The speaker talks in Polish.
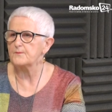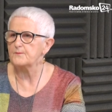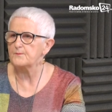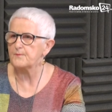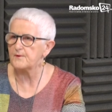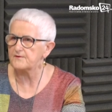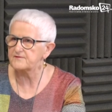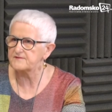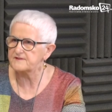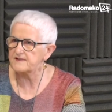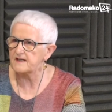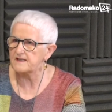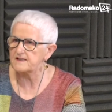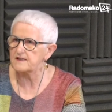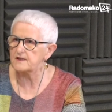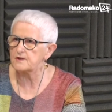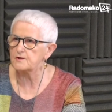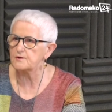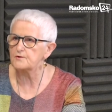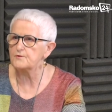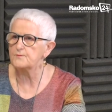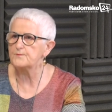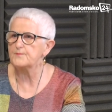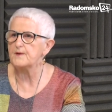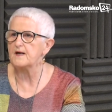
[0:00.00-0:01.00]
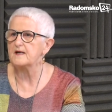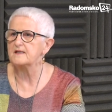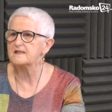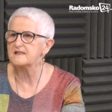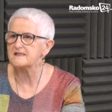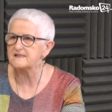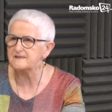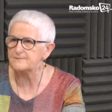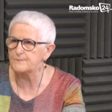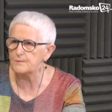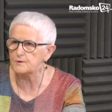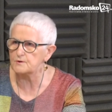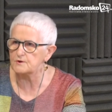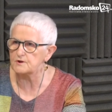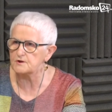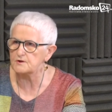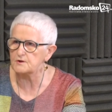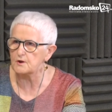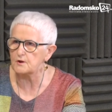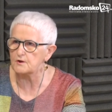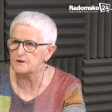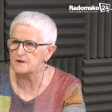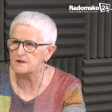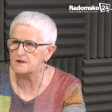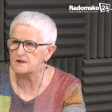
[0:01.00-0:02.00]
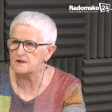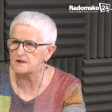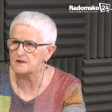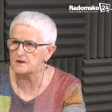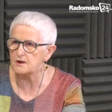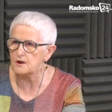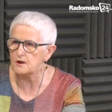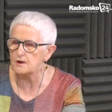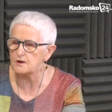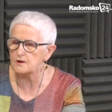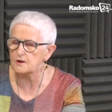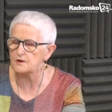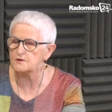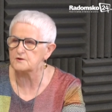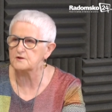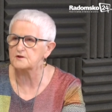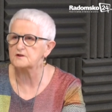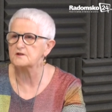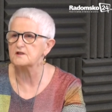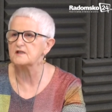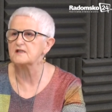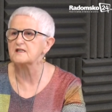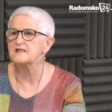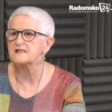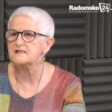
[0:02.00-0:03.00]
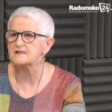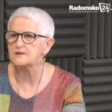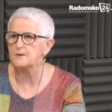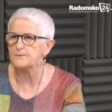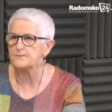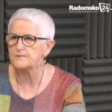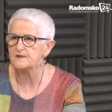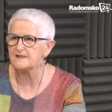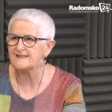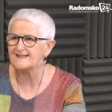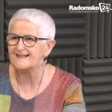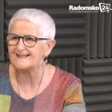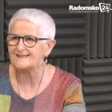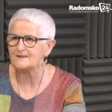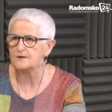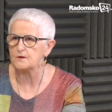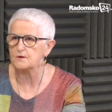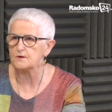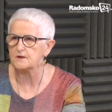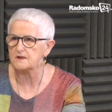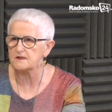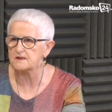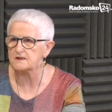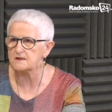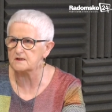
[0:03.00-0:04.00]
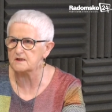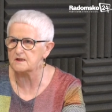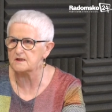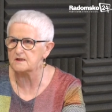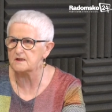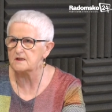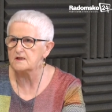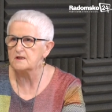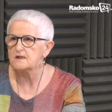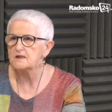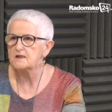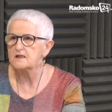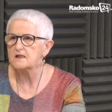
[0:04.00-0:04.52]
powstaje grupa, jest monitoring rodziny, jest obligatoryjny